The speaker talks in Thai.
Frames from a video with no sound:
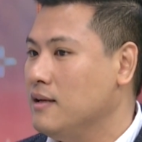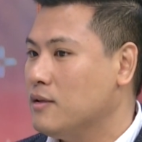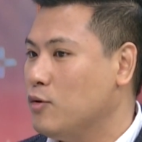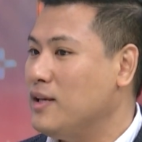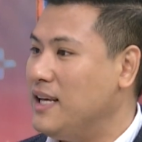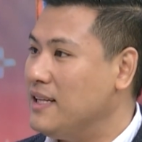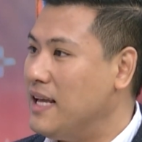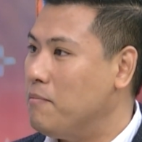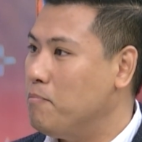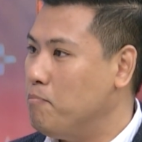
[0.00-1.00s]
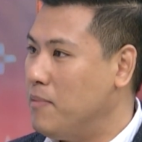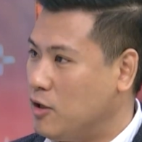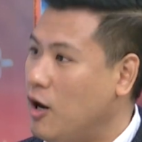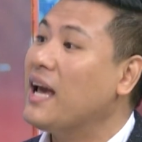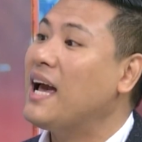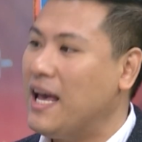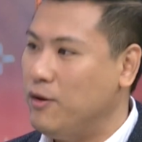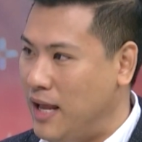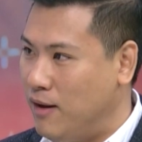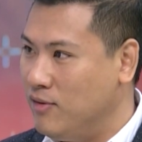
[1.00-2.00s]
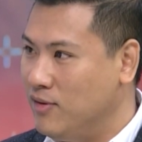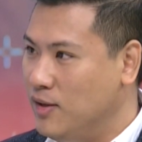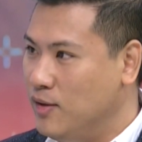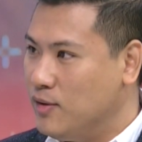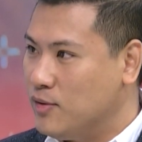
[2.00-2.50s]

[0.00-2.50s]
ธุรกิจเนี้ยมันก็คล้ายๆอยู่แล้วถูก